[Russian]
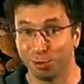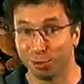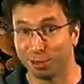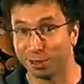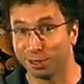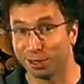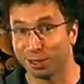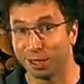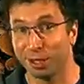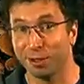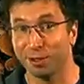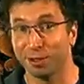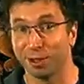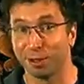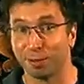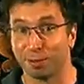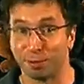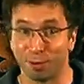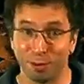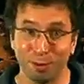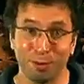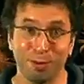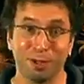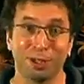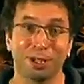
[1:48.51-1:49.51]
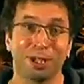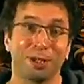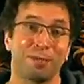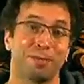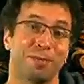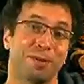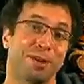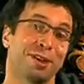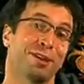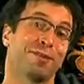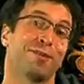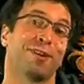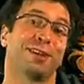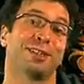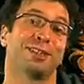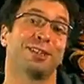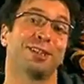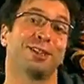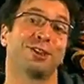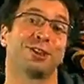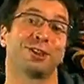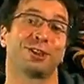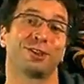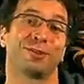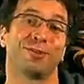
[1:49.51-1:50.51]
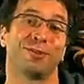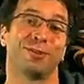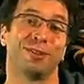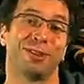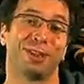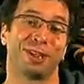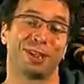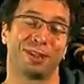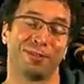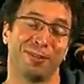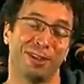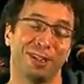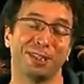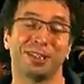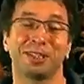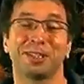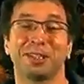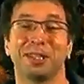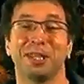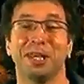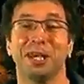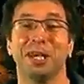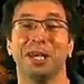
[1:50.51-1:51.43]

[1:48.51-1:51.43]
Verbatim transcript: представила публике первый отечественный квест